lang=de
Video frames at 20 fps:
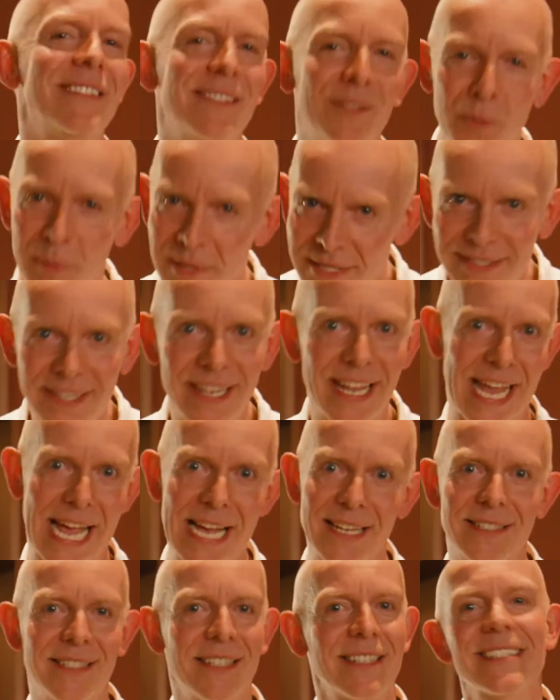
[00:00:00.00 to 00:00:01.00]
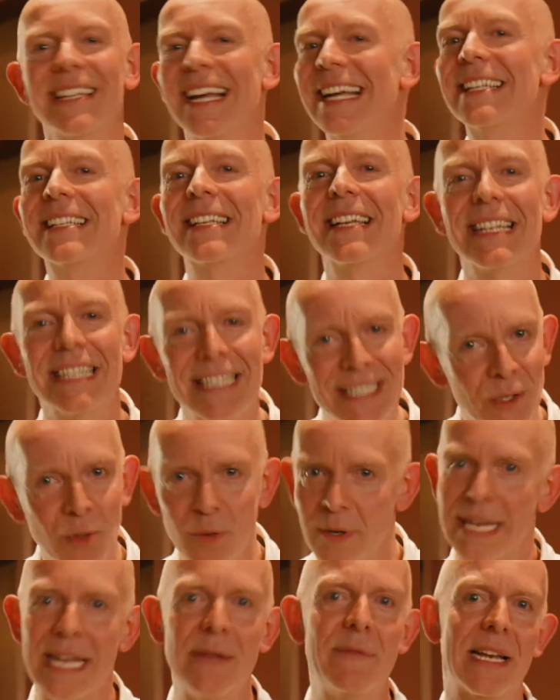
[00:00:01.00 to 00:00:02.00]
Du bist der Erste seit
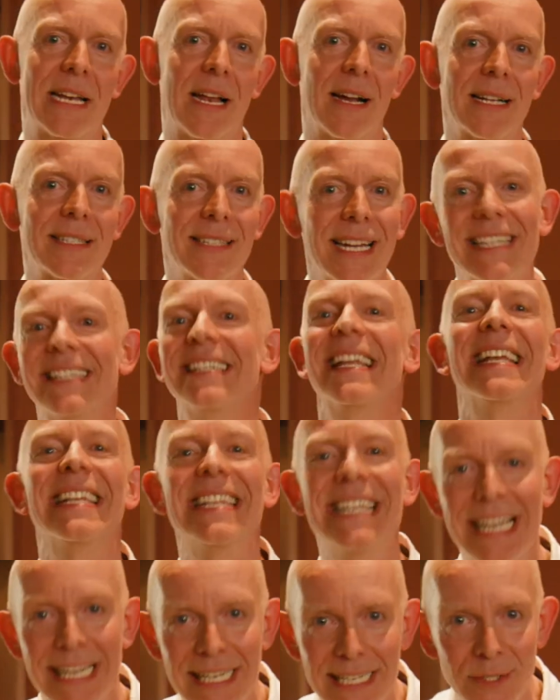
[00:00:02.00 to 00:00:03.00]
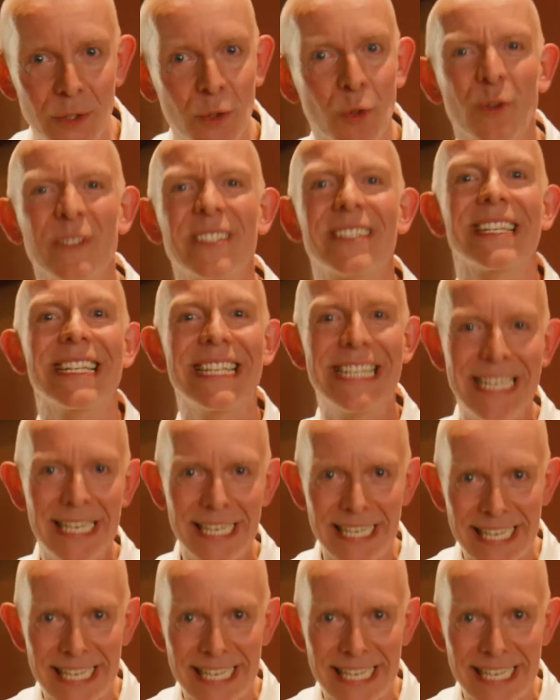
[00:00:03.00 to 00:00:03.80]
so ewig langer Zeit, der hier zu uns hier